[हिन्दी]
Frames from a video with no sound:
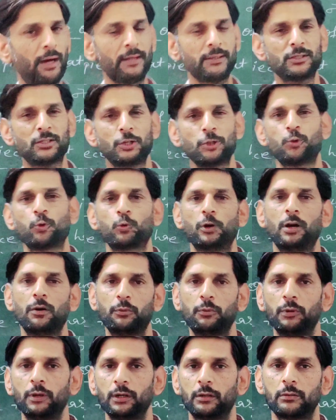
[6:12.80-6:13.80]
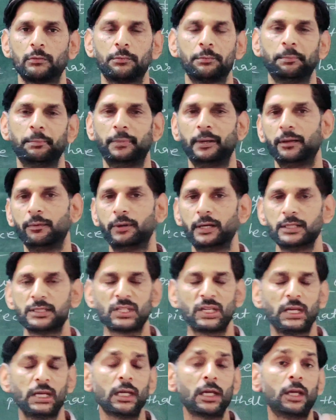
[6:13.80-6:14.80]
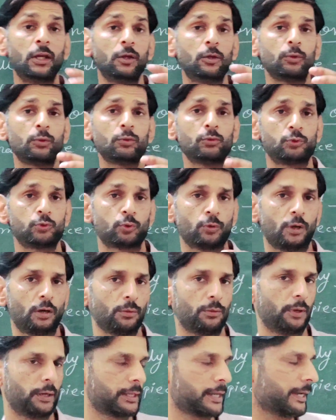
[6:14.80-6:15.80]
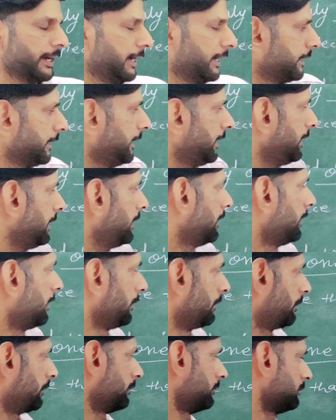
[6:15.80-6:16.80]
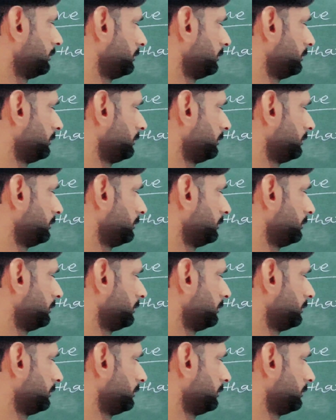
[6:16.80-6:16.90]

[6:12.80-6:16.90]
परिवार से जुड़ा हुआ परिवार से जुड़ा हुआ क्या कहलाता है